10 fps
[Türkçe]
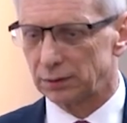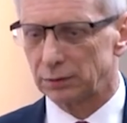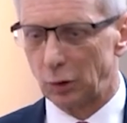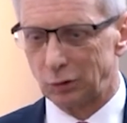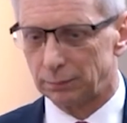
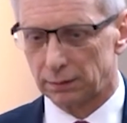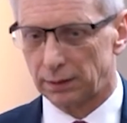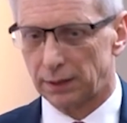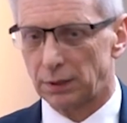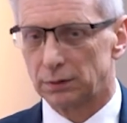
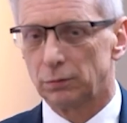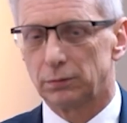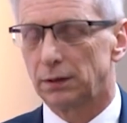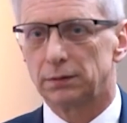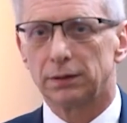İktidarda
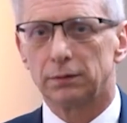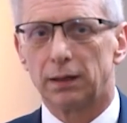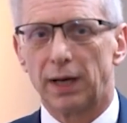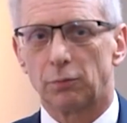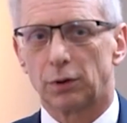oldukları iki
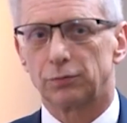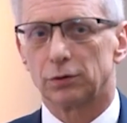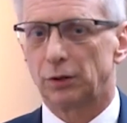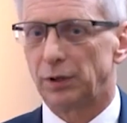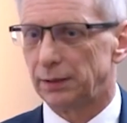yıla yakın
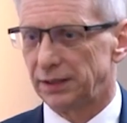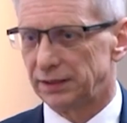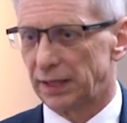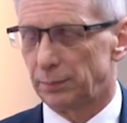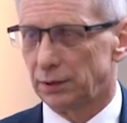sürede
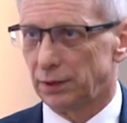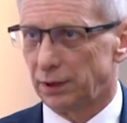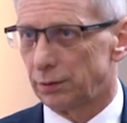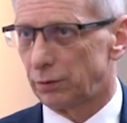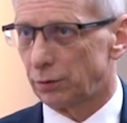yoksullukla
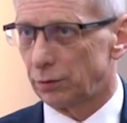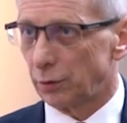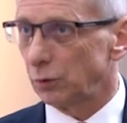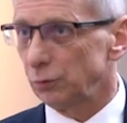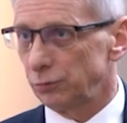
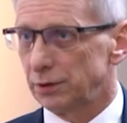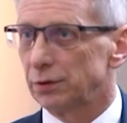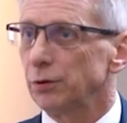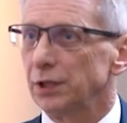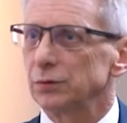mücadele ve
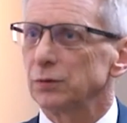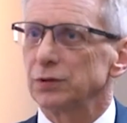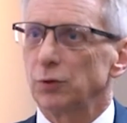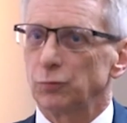yargı konusunda